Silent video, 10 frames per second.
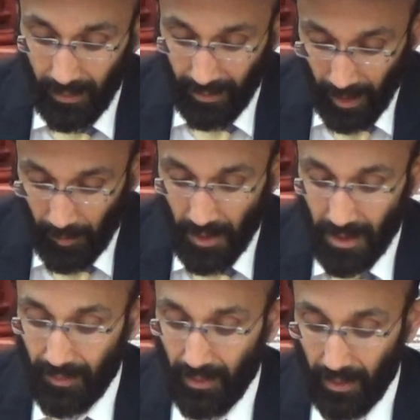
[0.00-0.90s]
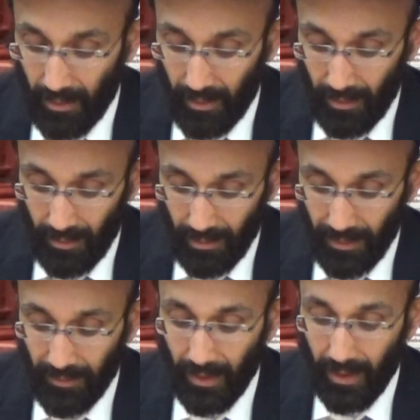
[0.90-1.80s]
Так пишет
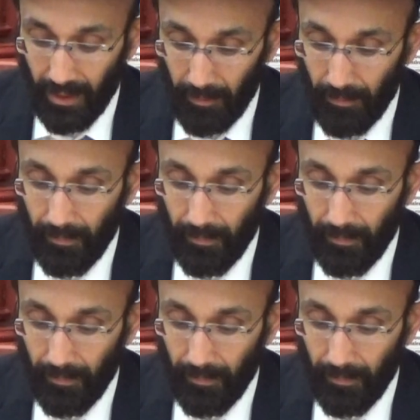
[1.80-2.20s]
Сифте Хаим.